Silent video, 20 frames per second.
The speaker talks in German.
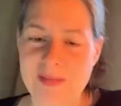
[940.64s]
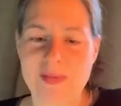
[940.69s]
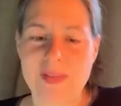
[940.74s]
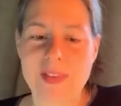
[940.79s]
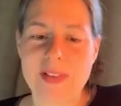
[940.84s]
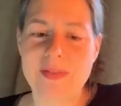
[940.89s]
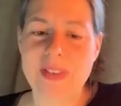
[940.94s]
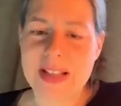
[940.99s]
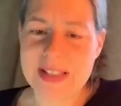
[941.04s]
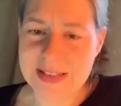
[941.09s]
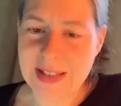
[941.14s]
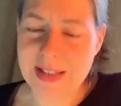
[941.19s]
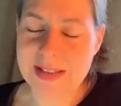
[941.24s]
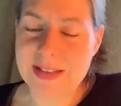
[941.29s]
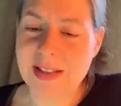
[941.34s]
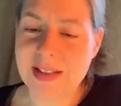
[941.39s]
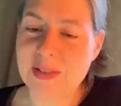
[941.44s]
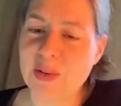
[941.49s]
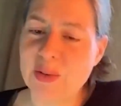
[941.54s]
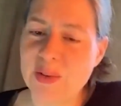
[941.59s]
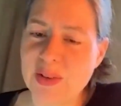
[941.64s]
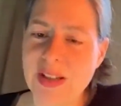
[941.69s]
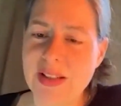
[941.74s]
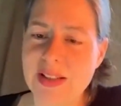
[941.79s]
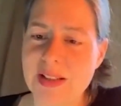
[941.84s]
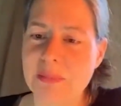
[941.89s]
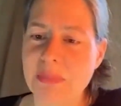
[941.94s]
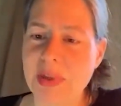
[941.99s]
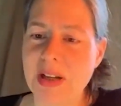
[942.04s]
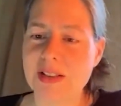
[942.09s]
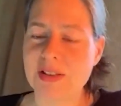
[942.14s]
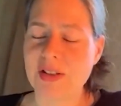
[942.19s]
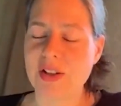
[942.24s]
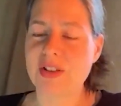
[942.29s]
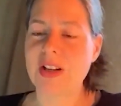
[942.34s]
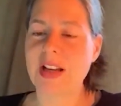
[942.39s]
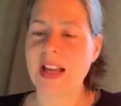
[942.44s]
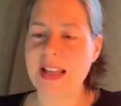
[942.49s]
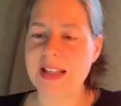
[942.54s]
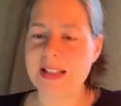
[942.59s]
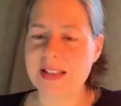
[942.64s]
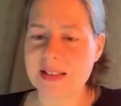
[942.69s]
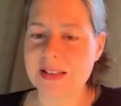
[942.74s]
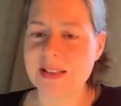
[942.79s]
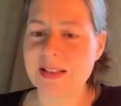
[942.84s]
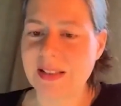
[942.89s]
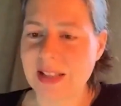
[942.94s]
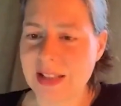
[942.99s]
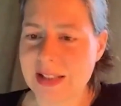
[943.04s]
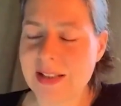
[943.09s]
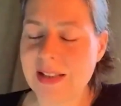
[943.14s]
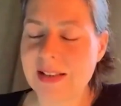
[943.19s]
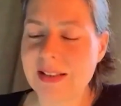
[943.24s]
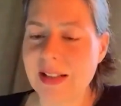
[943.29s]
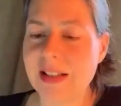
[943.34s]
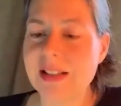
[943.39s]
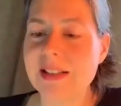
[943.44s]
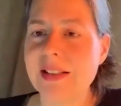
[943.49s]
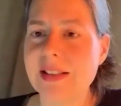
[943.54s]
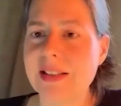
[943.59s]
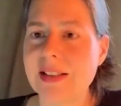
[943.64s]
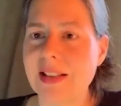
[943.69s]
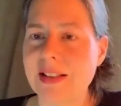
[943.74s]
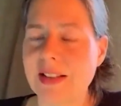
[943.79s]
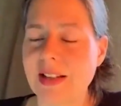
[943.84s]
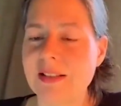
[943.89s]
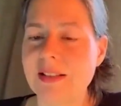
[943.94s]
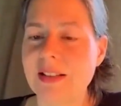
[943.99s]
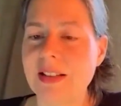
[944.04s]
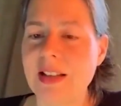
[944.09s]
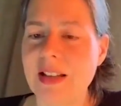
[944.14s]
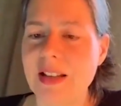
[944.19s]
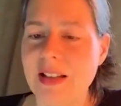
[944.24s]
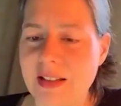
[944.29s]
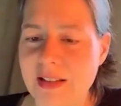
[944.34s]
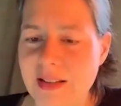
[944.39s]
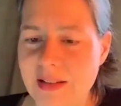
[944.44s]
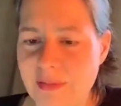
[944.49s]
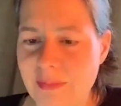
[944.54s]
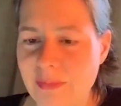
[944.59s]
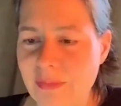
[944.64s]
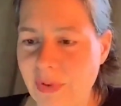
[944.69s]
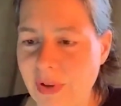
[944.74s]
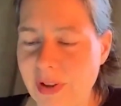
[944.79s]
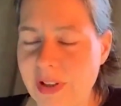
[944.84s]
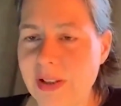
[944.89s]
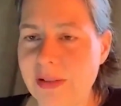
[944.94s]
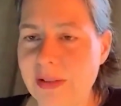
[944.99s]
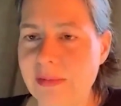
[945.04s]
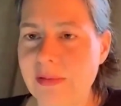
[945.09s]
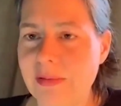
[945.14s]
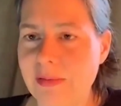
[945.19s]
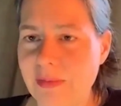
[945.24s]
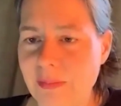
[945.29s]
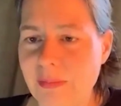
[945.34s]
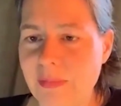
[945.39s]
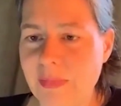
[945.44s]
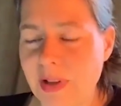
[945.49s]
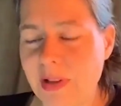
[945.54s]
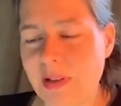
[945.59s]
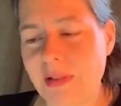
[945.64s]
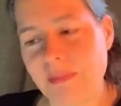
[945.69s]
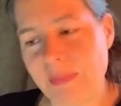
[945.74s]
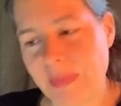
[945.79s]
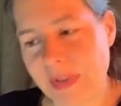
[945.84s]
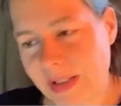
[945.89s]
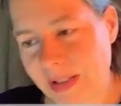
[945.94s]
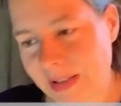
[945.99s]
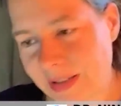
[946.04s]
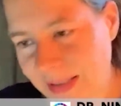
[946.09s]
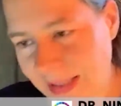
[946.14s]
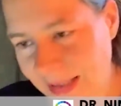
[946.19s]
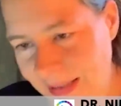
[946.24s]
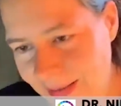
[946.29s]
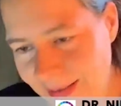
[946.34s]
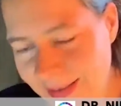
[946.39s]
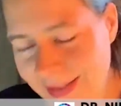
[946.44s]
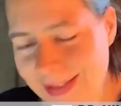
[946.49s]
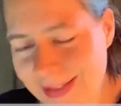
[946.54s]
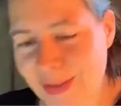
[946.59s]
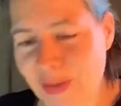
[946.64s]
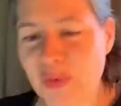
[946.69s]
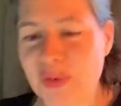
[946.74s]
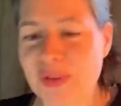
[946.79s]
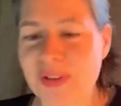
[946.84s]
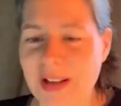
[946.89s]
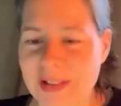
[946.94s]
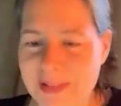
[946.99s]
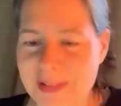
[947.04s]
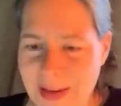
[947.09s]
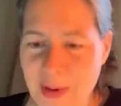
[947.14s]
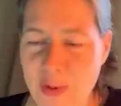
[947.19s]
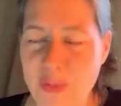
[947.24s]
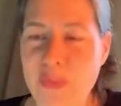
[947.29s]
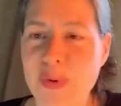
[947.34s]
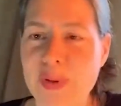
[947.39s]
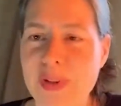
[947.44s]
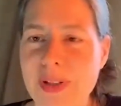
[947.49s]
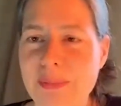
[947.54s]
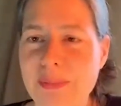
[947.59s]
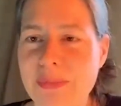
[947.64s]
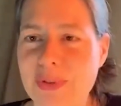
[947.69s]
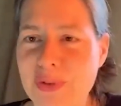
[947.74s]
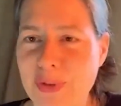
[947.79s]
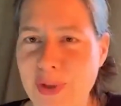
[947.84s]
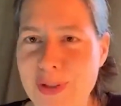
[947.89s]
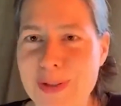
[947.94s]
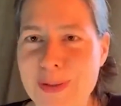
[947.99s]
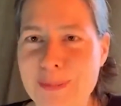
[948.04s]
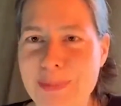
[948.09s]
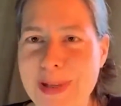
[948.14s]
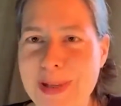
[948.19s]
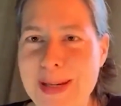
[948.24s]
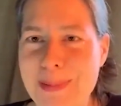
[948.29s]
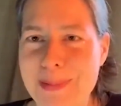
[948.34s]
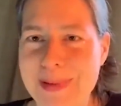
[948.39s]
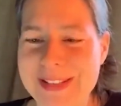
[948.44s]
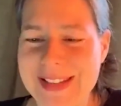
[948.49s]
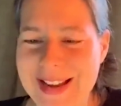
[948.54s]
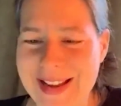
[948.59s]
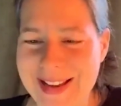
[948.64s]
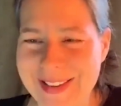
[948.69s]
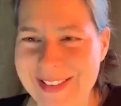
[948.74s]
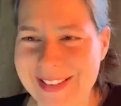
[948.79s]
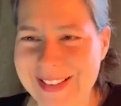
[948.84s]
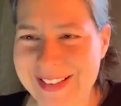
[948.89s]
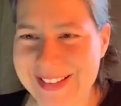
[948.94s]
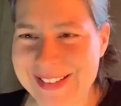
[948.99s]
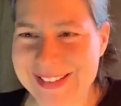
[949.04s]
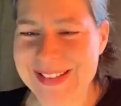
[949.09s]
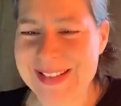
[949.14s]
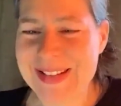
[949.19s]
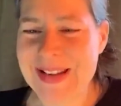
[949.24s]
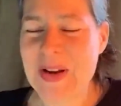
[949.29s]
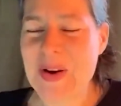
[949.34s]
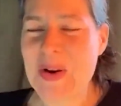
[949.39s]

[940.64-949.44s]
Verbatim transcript: was das dann konkret und praktisch heißt, das gilt es ja dann äh, von den Ministerien und an, auch von den stolzen Parlamentarierinnen